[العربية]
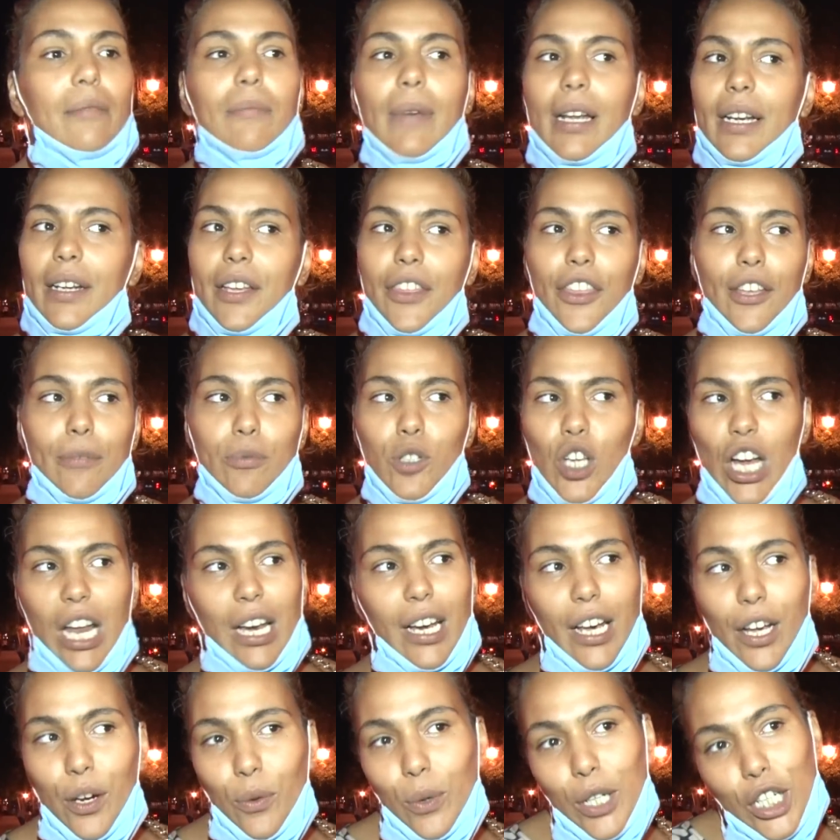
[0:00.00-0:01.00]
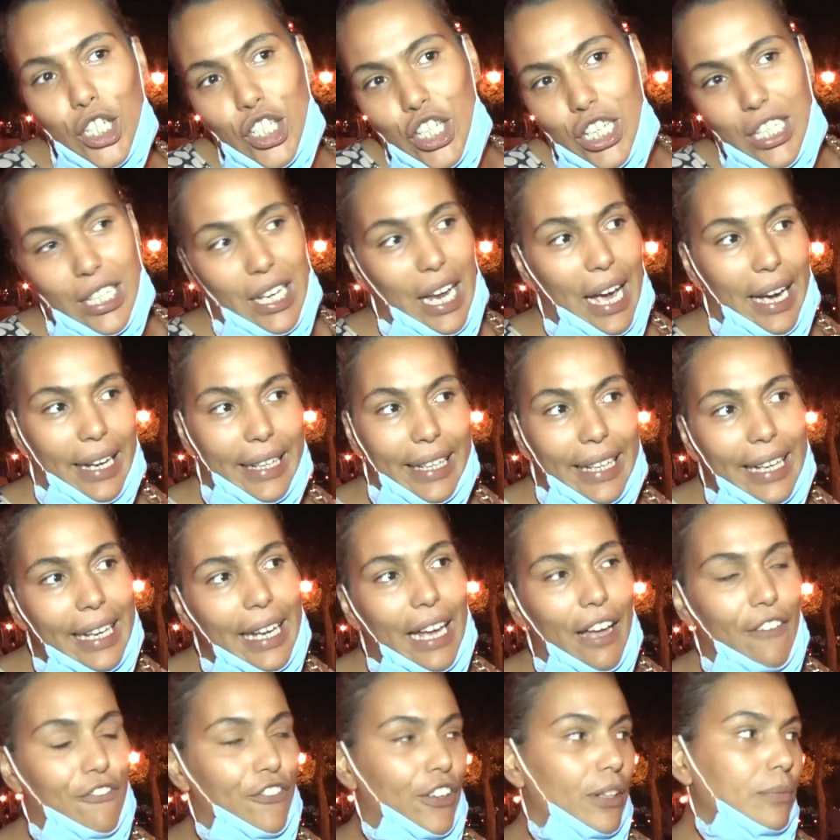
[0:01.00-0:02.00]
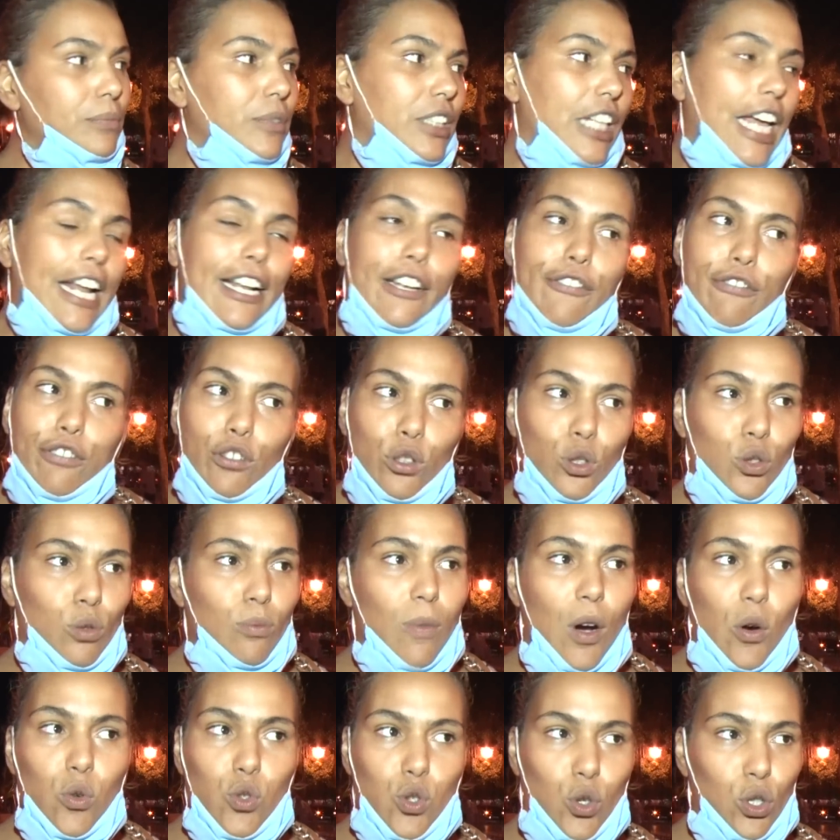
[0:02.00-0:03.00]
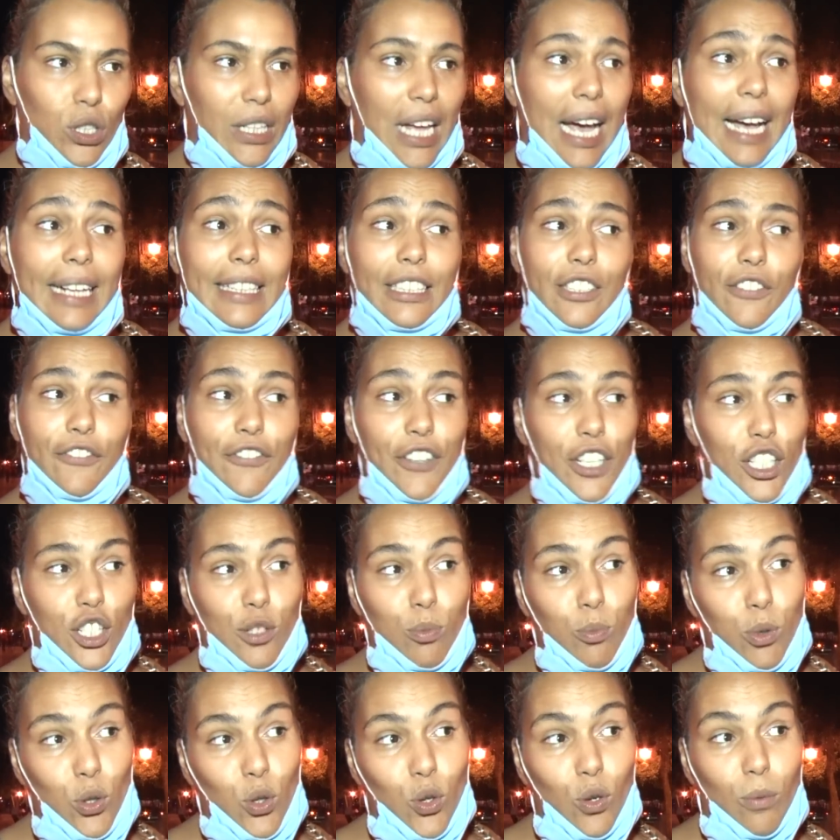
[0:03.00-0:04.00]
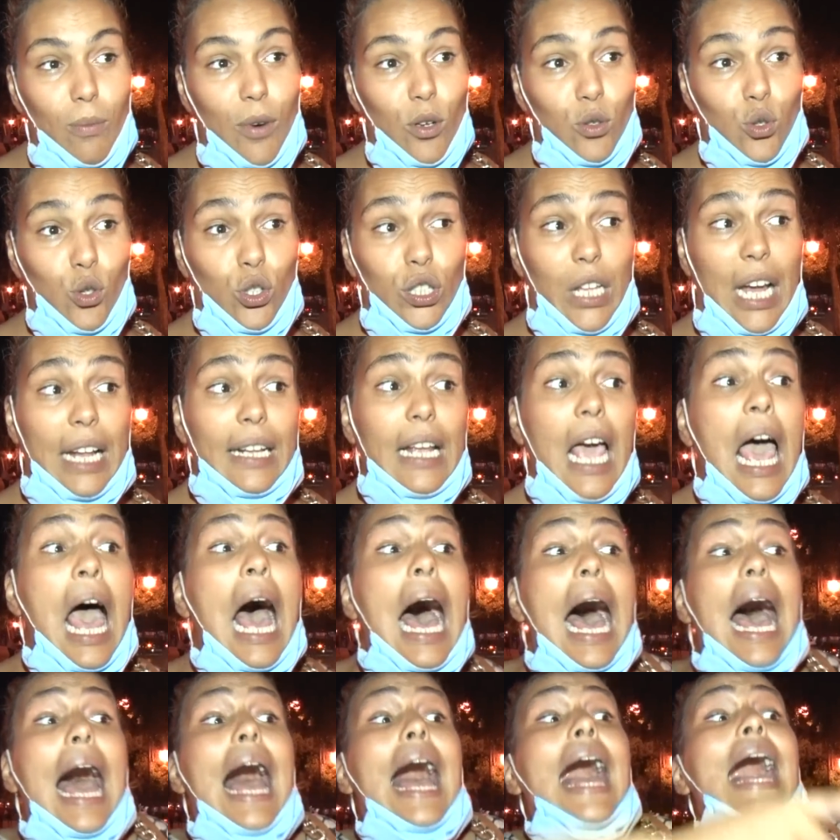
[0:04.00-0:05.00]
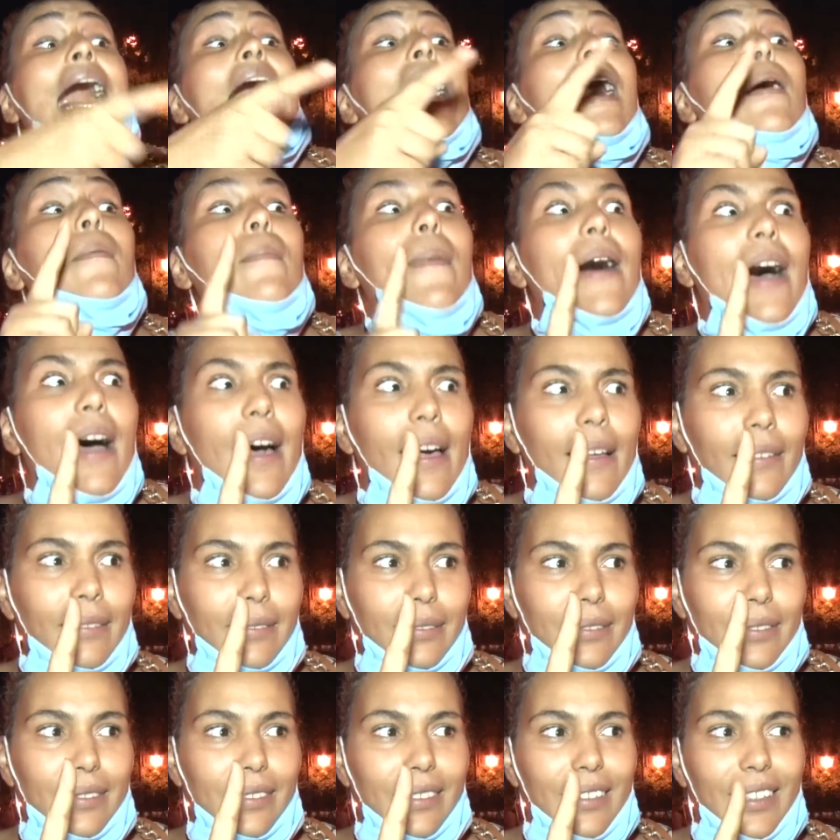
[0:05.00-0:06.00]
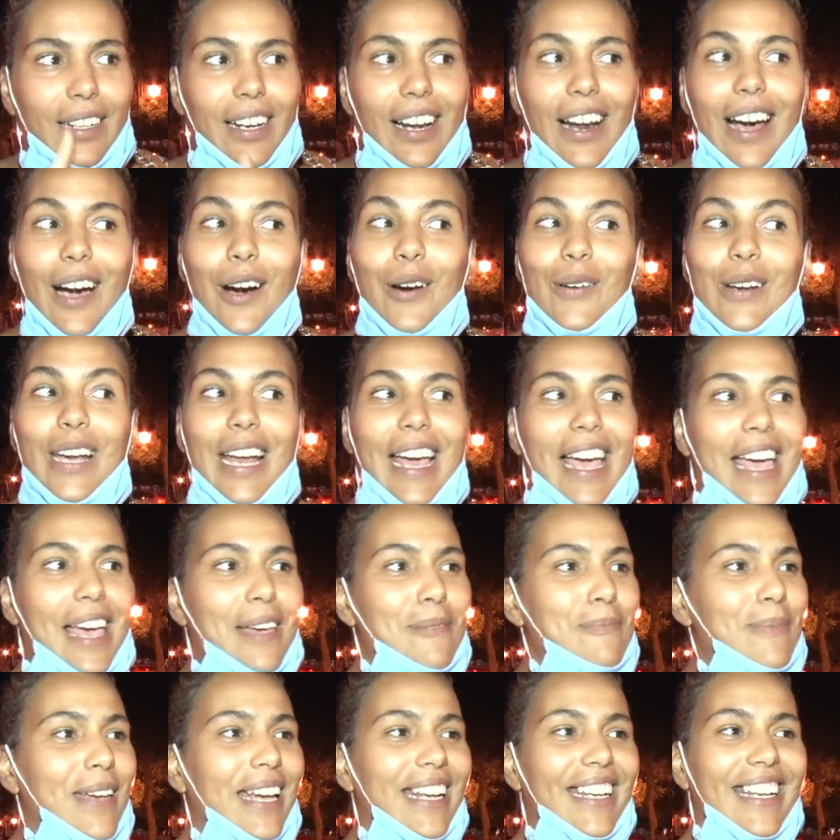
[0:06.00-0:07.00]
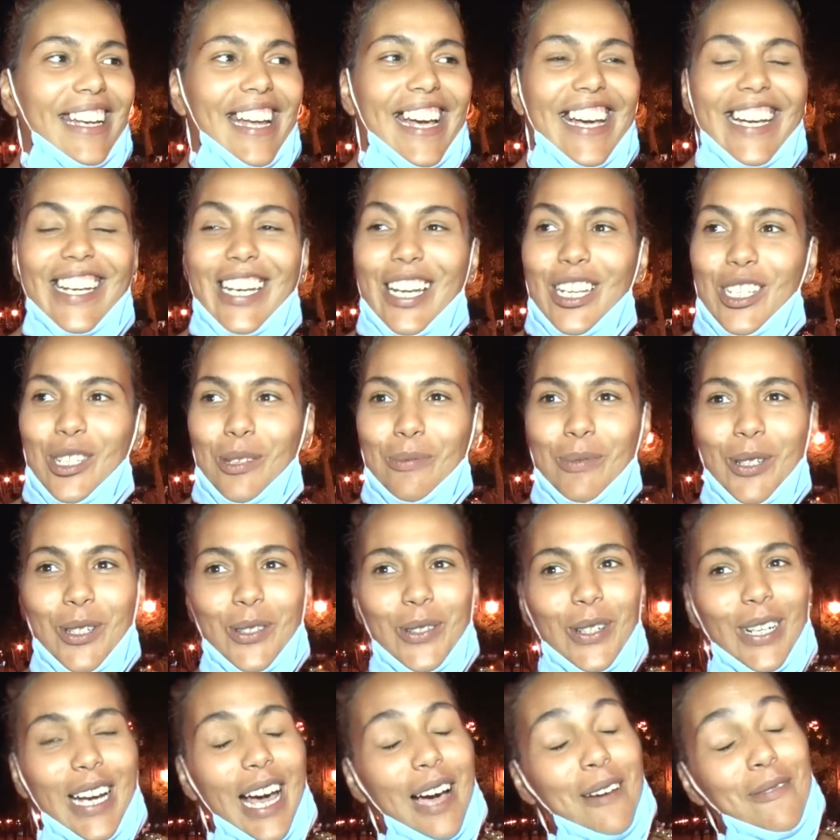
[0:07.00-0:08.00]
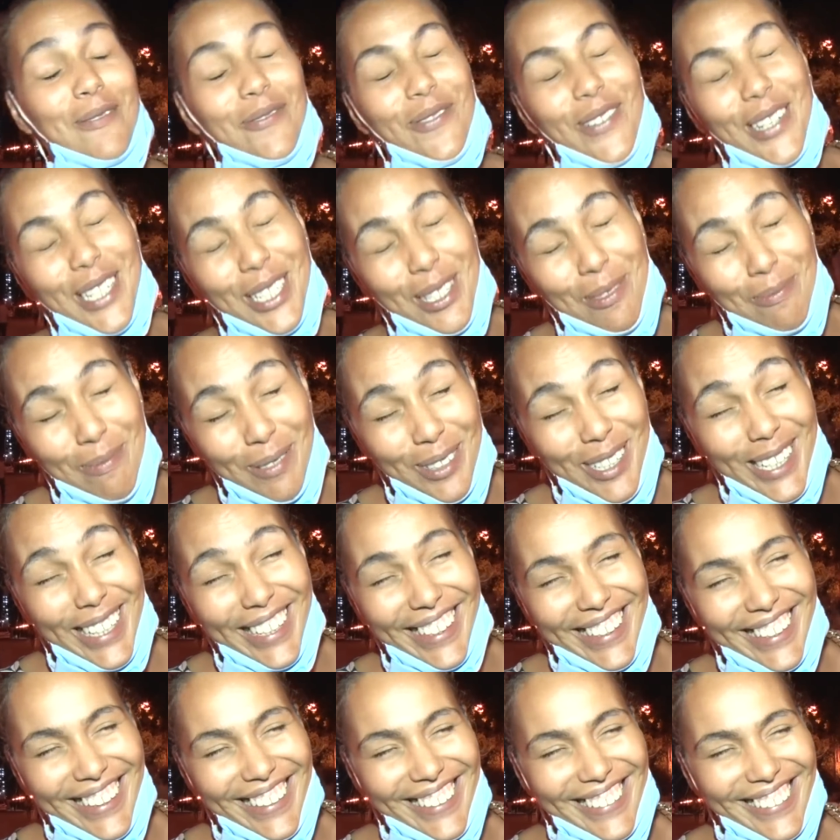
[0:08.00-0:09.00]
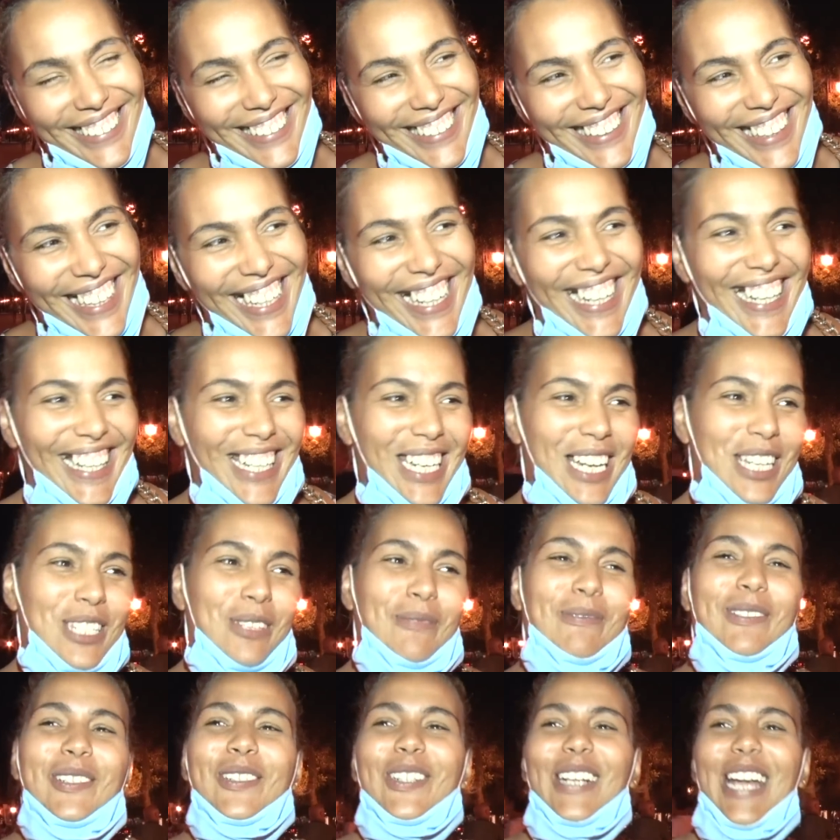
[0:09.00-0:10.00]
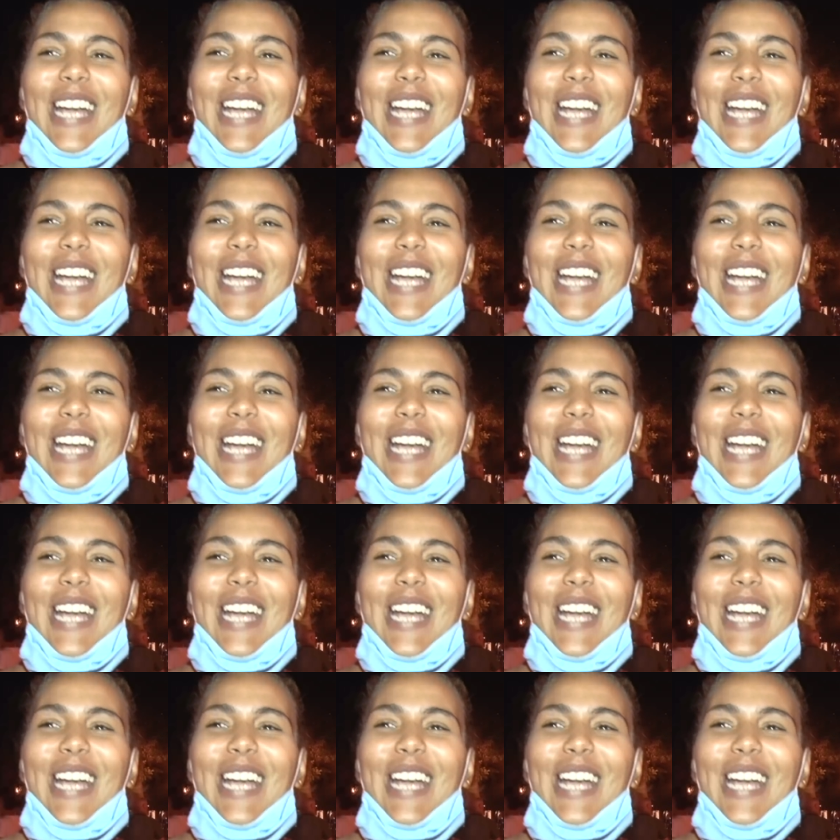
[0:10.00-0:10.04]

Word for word: ما نكذبش على رويجلي الحقيقه فهمت تليفونه موجود عندي فيسبوك وموجود عندي اما راهو الامان لا ينجم يكون عامل فيسبوك اخر نجم يكون